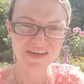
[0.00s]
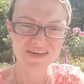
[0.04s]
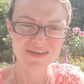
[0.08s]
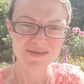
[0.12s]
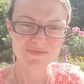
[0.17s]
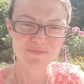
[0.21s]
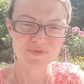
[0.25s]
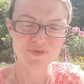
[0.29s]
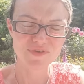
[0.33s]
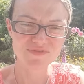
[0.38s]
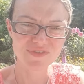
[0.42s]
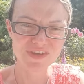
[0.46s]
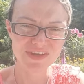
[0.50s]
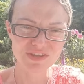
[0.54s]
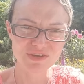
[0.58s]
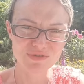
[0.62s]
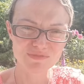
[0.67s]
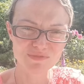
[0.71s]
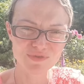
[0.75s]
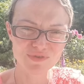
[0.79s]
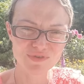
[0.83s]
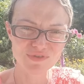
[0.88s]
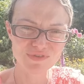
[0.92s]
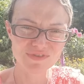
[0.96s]
e, bo
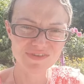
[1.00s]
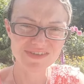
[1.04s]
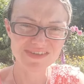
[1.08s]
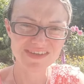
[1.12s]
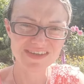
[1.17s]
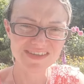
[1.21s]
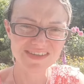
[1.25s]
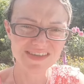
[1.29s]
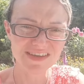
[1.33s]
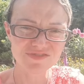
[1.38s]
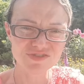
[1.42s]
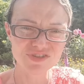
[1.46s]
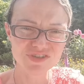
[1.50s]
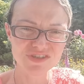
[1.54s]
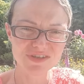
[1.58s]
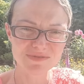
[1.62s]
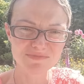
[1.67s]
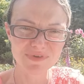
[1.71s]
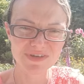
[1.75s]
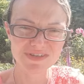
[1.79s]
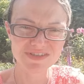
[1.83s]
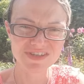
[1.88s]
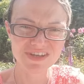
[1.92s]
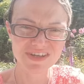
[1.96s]
wiadomo, nie zawsze się
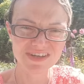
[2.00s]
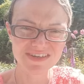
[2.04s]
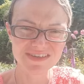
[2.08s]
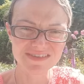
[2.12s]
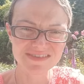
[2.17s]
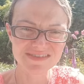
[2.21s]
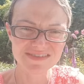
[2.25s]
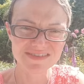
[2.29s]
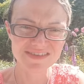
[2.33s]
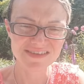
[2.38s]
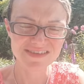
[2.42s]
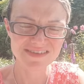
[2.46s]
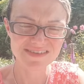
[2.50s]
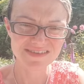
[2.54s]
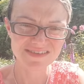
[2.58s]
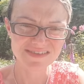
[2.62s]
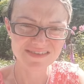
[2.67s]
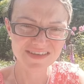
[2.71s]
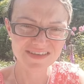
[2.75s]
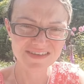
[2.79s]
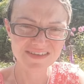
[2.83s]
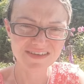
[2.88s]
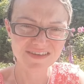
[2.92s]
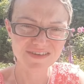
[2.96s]
ma czas, tak,
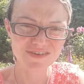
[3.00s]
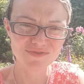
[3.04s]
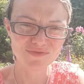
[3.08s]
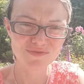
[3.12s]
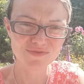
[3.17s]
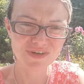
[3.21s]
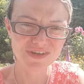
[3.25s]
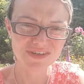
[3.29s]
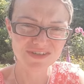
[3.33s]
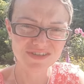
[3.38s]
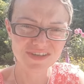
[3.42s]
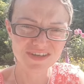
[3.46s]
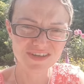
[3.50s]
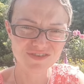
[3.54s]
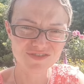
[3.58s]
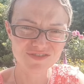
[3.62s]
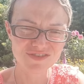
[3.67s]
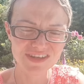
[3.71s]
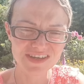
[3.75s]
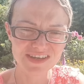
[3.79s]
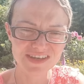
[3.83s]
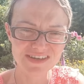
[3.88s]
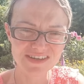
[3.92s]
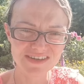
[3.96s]
tak jak u
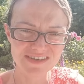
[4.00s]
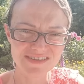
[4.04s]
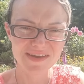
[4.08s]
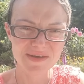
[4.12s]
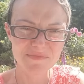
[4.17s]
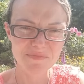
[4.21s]
każdego, tak?